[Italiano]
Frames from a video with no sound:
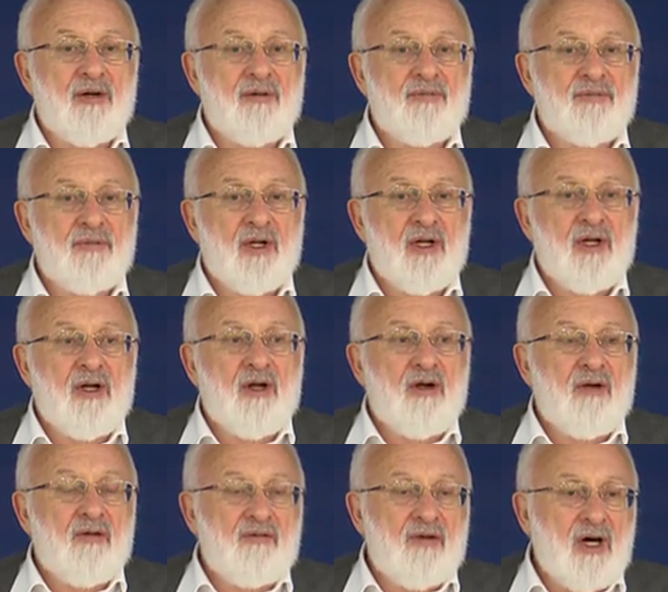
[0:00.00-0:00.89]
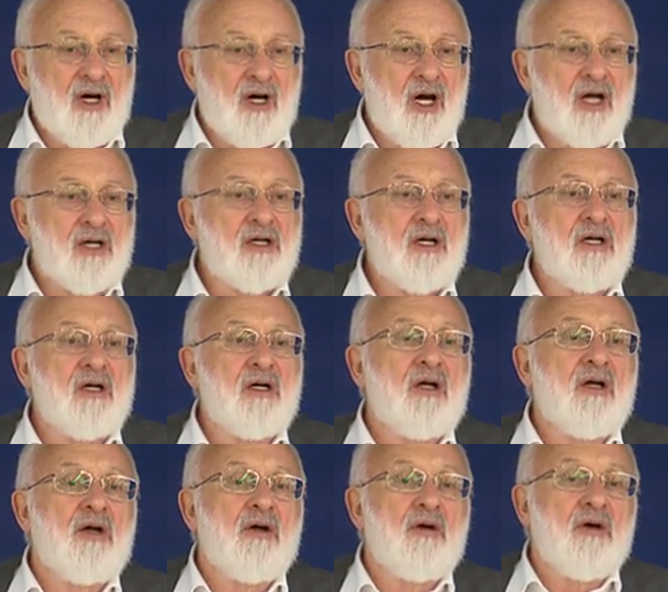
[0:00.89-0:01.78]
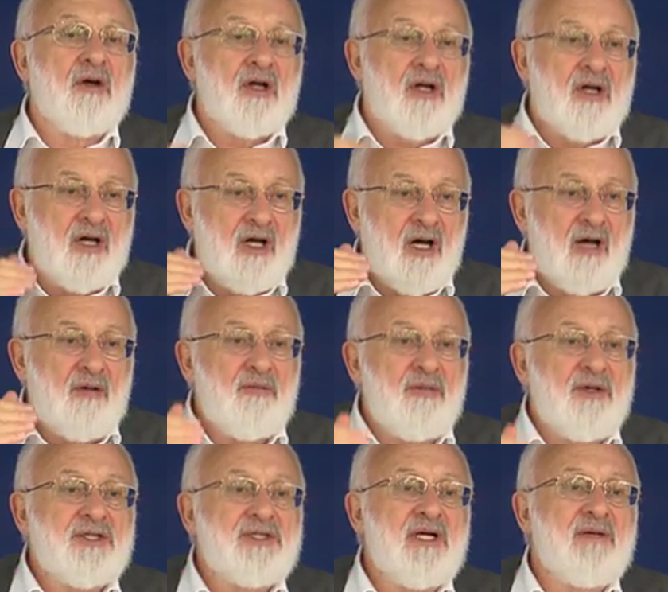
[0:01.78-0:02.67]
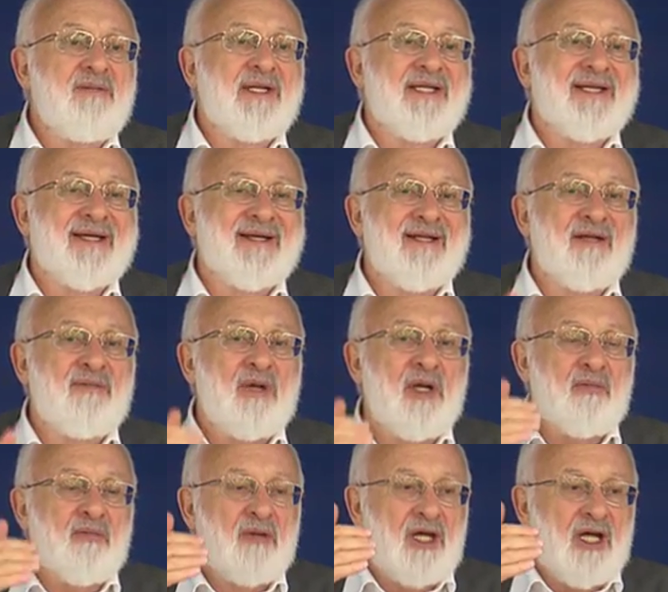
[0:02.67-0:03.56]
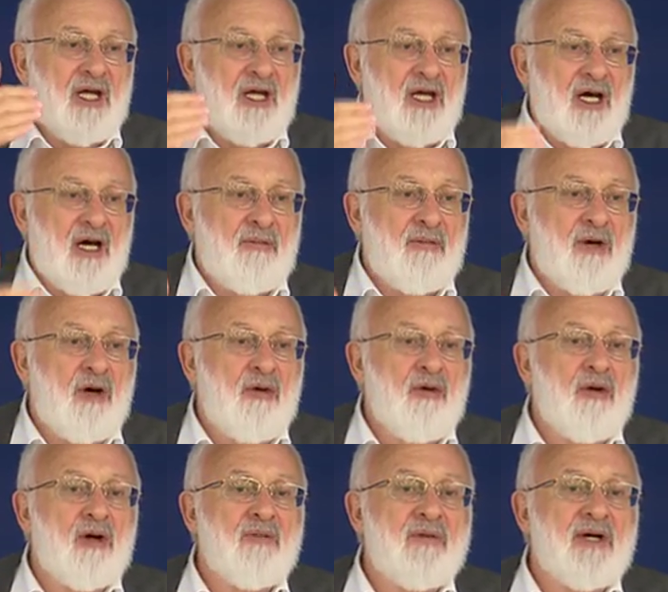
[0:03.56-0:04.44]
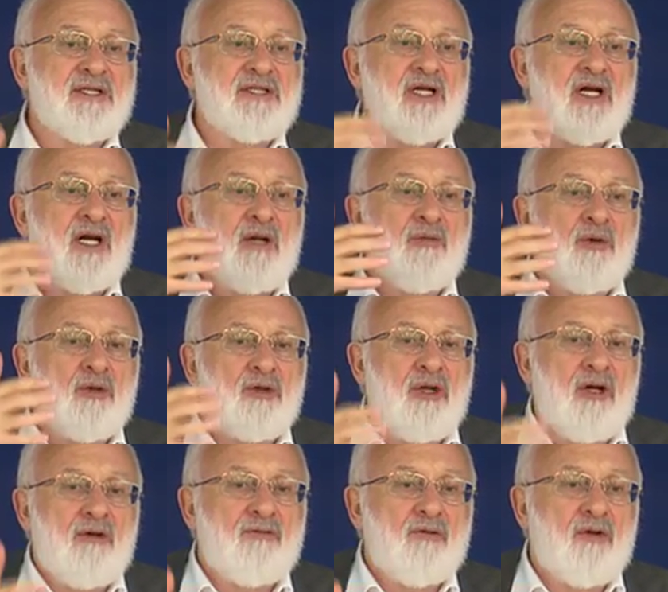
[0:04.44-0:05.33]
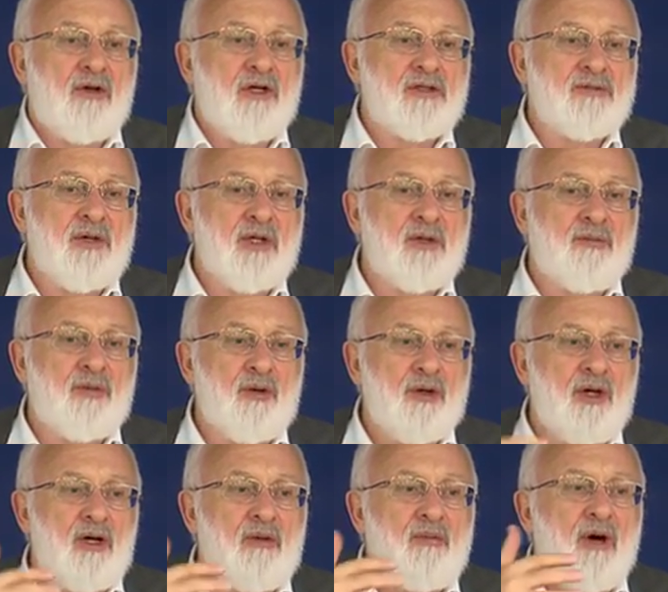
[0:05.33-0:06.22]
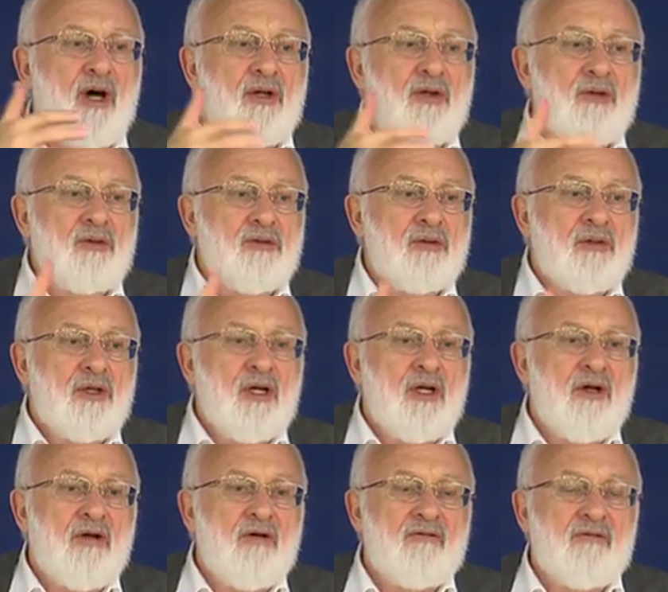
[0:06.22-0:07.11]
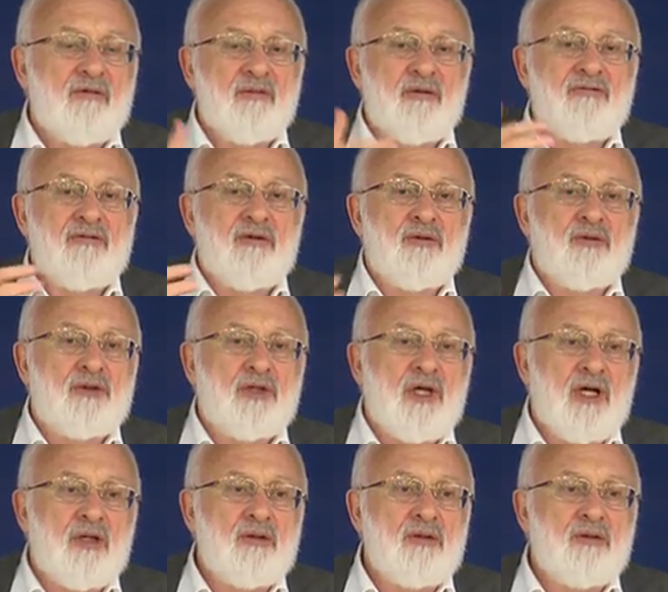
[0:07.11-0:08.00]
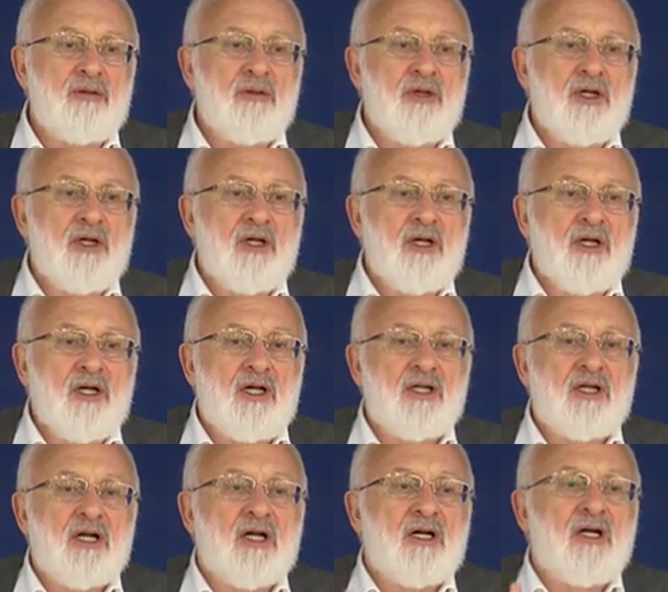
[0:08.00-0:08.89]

E per star bene io, questo è l'olishma. Poi, quando man mano che avanziamo,